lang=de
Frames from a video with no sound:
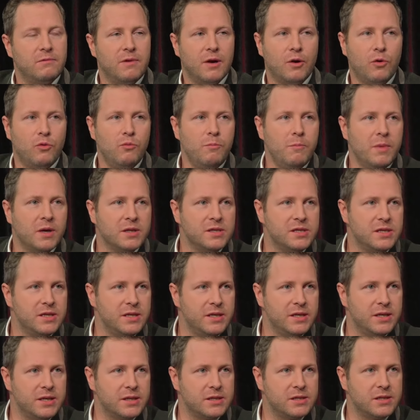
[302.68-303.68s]
warum man
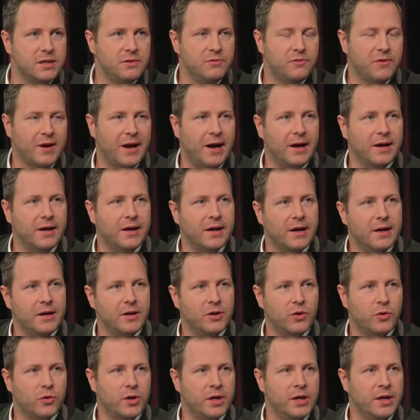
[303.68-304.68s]
sich jetzt in
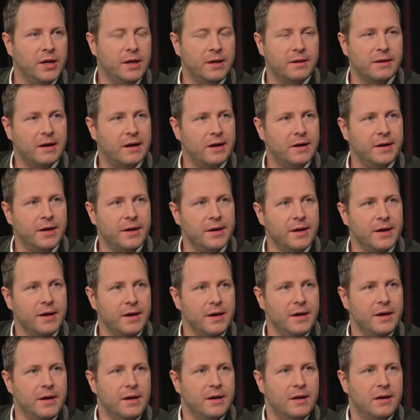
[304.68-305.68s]
Frankreich oder in Italien
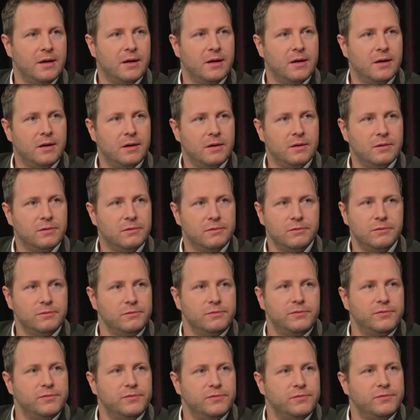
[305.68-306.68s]
äh,
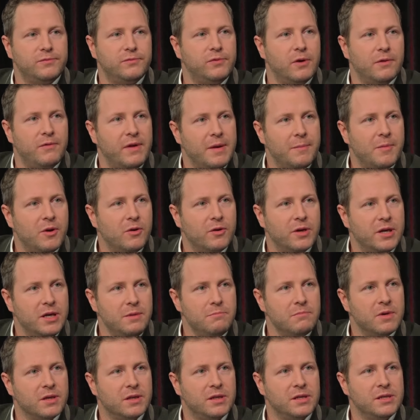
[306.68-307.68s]
vor wem auch
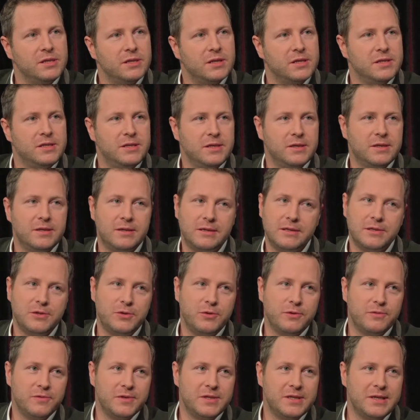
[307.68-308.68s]
immer distanziert. Das
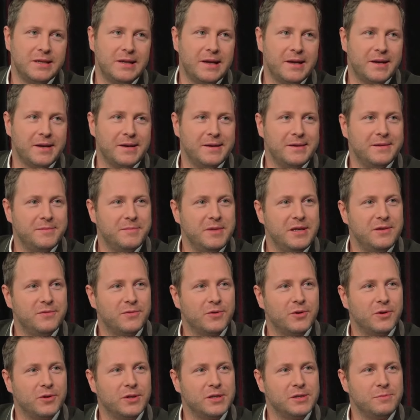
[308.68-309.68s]
dürfen Sie leider nicht mich
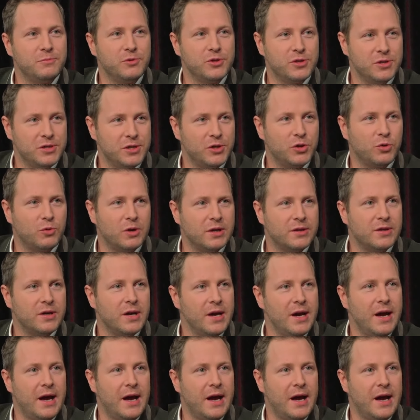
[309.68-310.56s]
fragen, das müssen Sie dort